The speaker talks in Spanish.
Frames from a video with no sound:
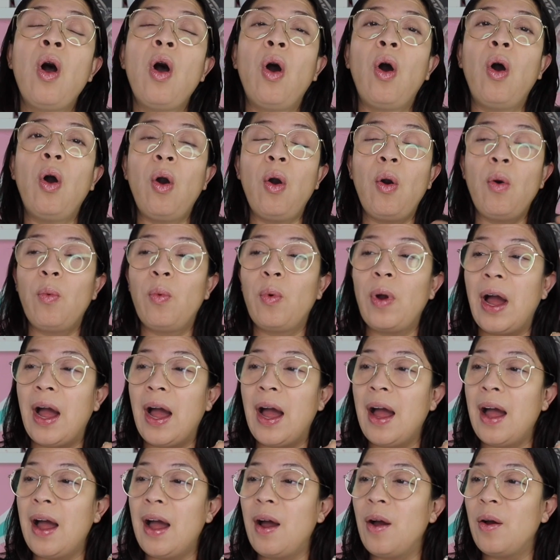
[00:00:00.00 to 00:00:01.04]
Oh,
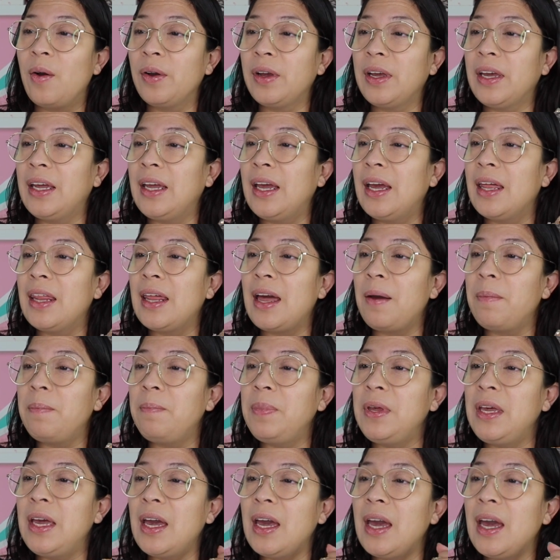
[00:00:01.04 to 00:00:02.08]
wow, queda
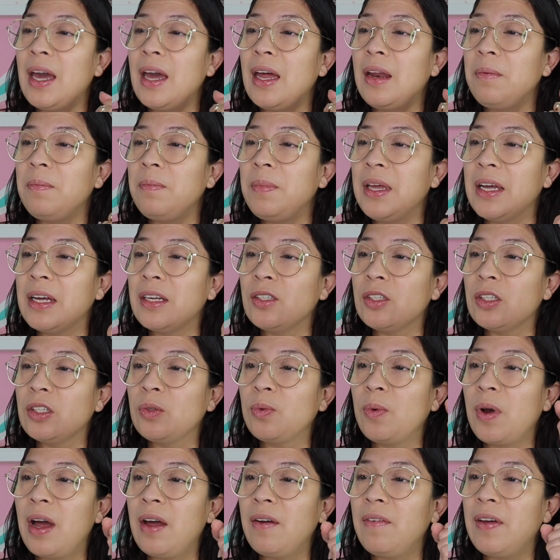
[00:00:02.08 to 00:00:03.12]
bien, bien
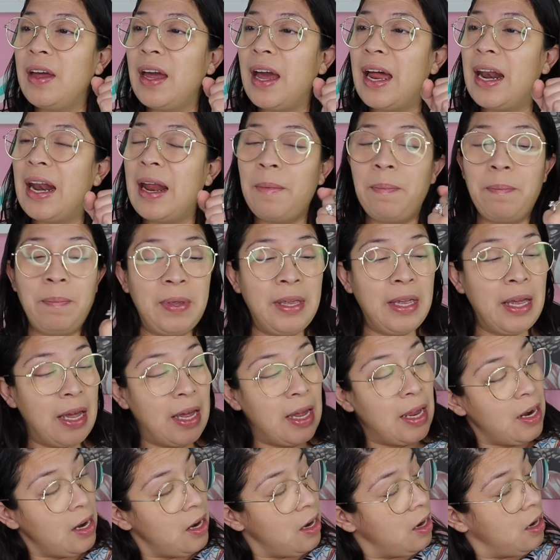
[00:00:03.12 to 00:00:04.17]
suave a la
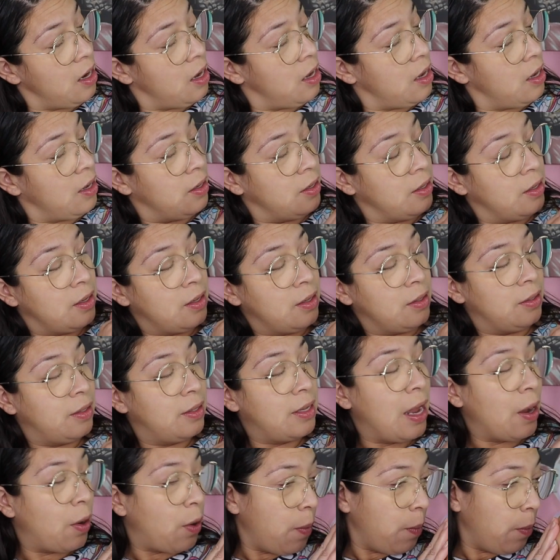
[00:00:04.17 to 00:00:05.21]
piel.
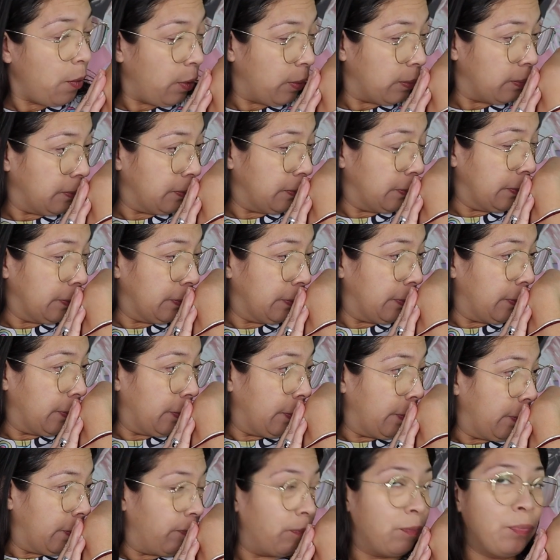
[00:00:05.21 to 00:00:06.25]
Da como...
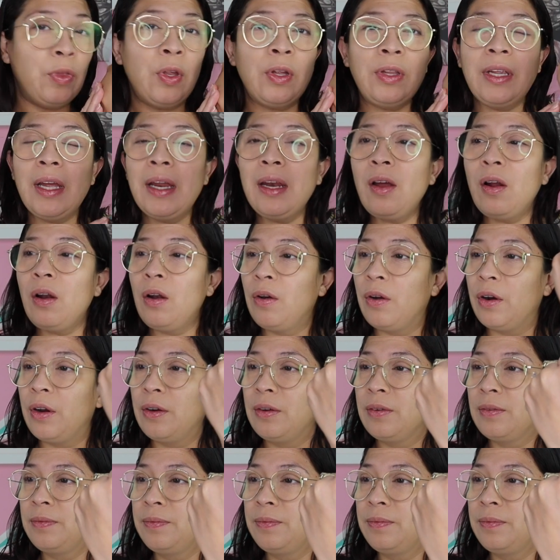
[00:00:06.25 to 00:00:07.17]
No tiene olor.